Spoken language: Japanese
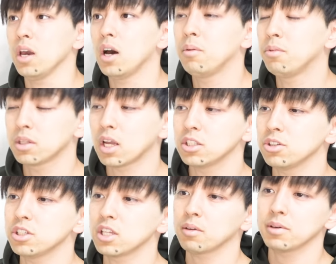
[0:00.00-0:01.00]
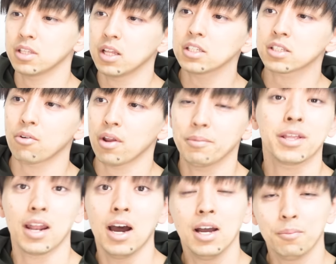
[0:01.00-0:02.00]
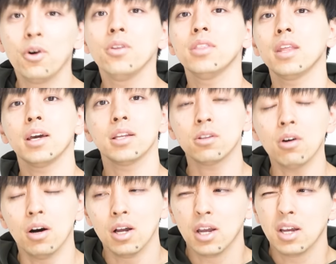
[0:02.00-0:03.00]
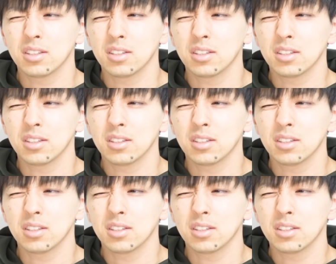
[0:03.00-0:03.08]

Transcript: あ、もう太刀打ちできます。何ですかこれみたいな問題と、